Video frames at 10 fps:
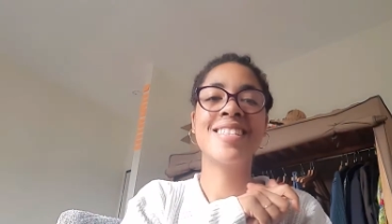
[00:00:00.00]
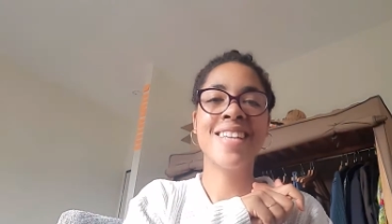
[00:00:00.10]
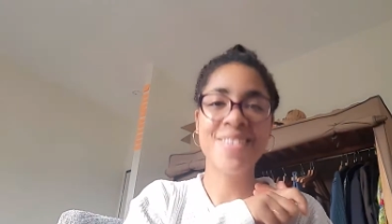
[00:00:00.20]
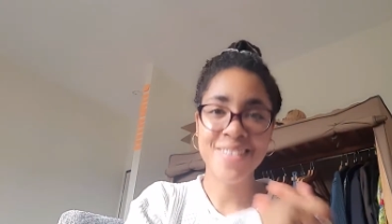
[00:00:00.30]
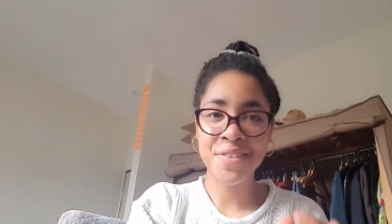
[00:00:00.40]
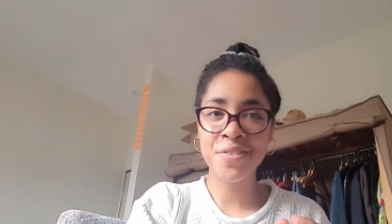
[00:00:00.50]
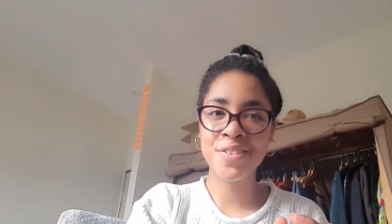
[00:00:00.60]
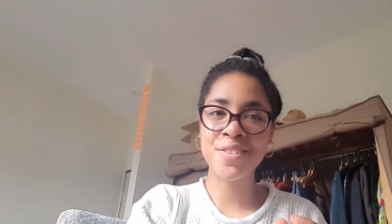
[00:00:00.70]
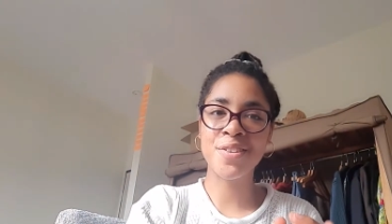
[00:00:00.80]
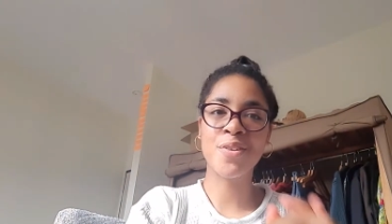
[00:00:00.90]
Salut salut,
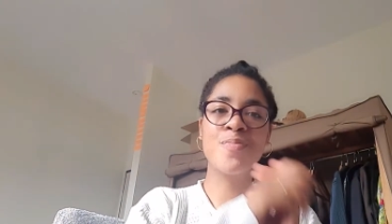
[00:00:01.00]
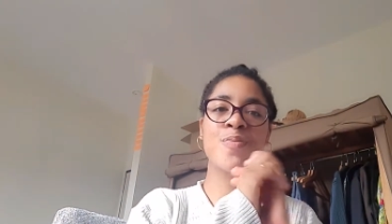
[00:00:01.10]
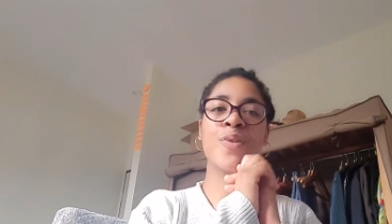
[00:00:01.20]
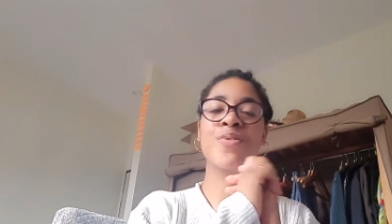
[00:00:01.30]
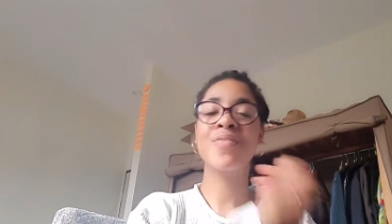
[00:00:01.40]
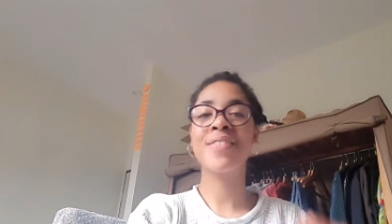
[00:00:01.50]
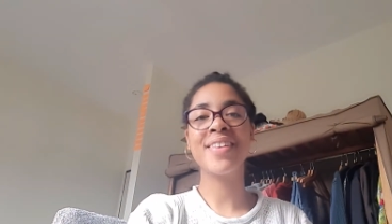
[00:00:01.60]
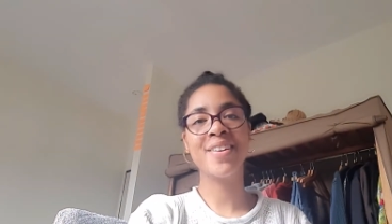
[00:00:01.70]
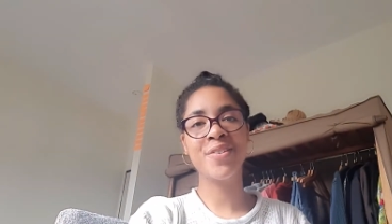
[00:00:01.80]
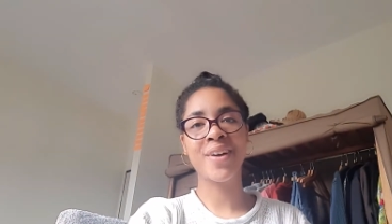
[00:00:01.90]
aujourd'hui on se retrouve pour une nouvelle
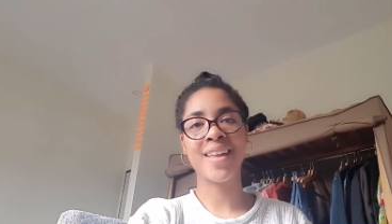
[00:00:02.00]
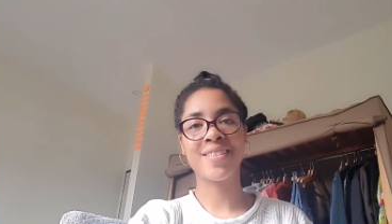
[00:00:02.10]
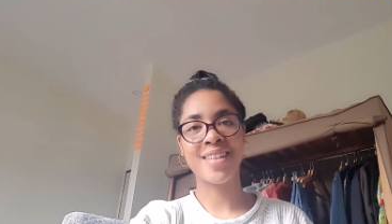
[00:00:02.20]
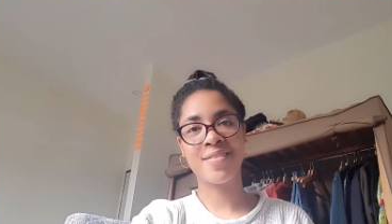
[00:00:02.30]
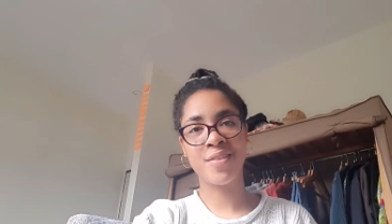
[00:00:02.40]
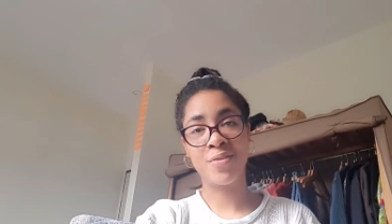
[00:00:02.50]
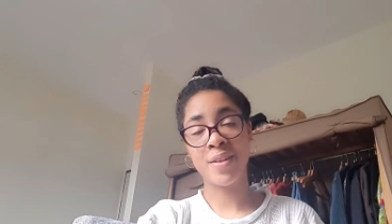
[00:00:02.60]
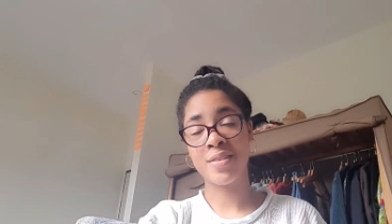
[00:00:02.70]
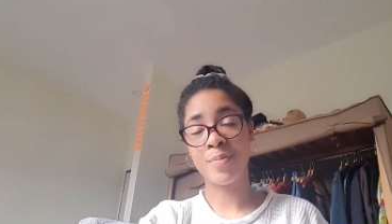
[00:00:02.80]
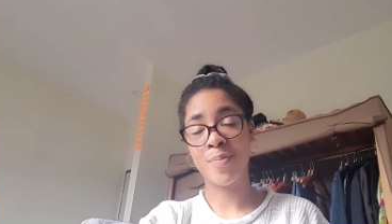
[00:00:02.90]
vidéo et dans cette vidéo on va
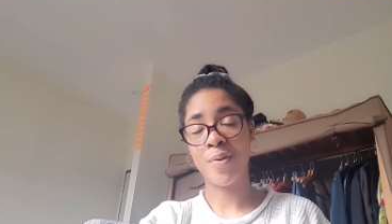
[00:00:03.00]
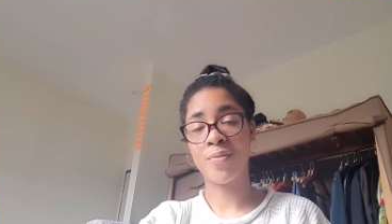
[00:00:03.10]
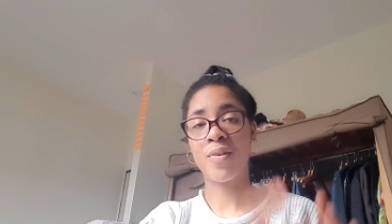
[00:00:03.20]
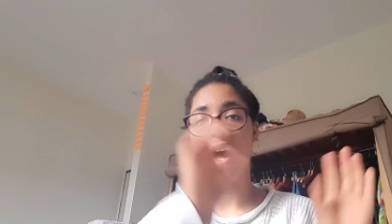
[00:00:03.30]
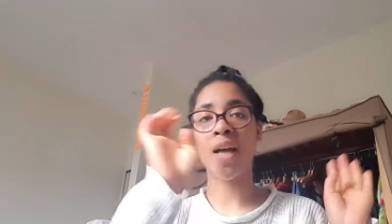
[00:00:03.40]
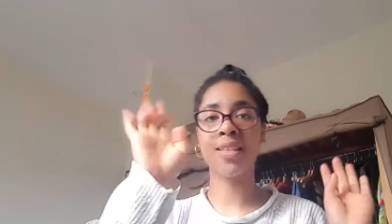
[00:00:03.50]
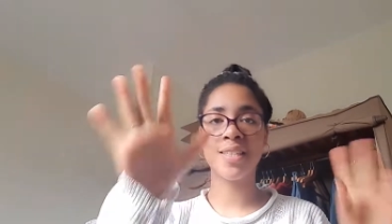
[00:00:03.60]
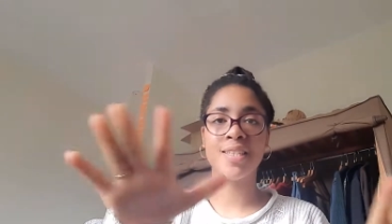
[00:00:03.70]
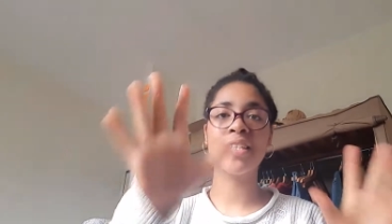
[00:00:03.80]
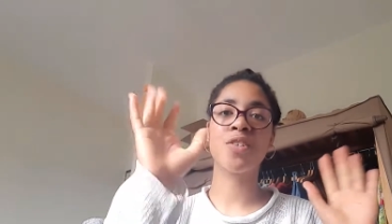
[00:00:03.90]
tout simplement voir
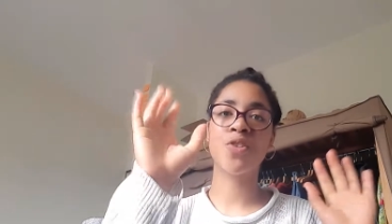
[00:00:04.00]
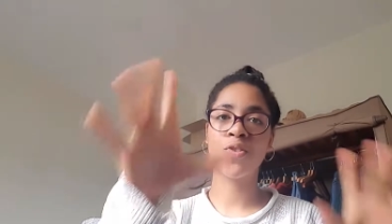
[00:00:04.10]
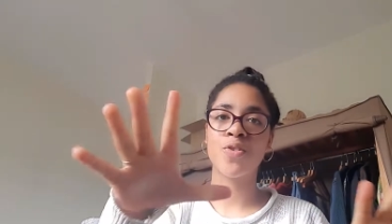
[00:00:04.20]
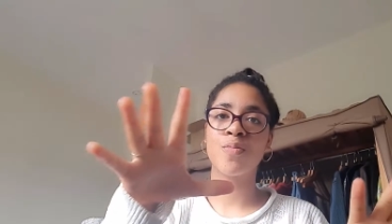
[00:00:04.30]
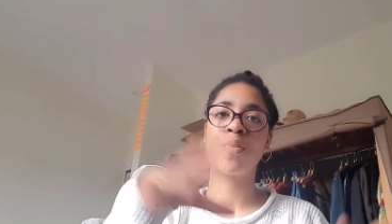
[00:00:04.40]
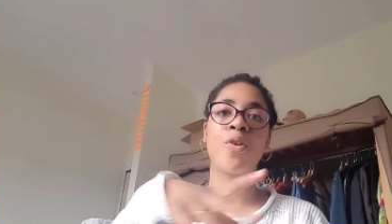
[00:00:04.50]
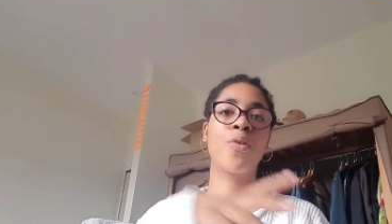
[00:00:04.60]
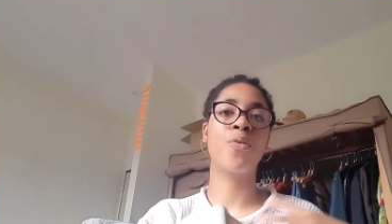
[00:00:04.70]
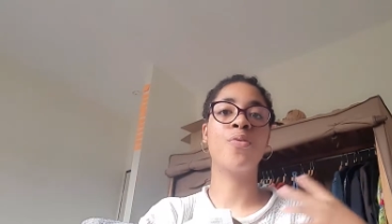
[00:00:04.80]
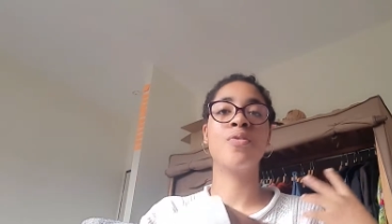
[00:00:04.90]
10 changements
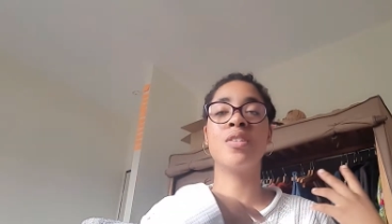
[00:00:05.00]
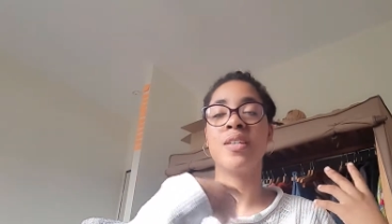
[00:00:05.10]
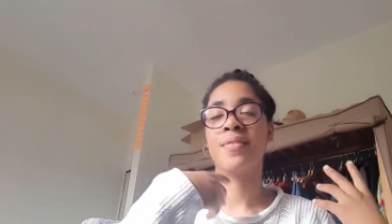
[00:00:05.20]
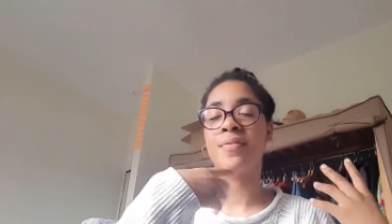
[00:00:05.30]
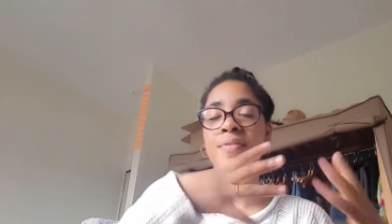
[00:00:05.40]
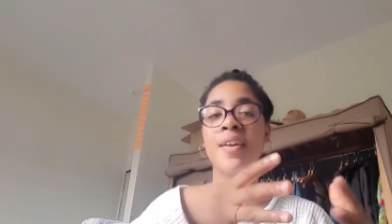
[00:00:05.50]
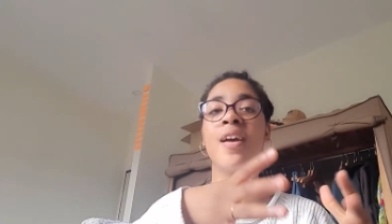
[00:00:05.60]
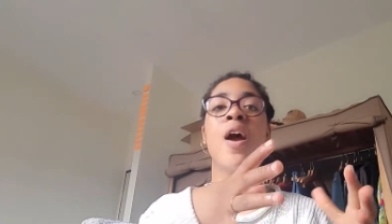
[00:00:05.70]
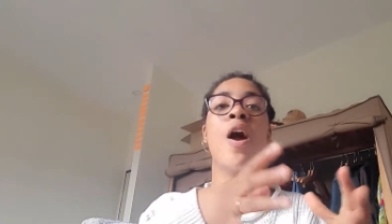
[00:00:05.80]
que j'ai fait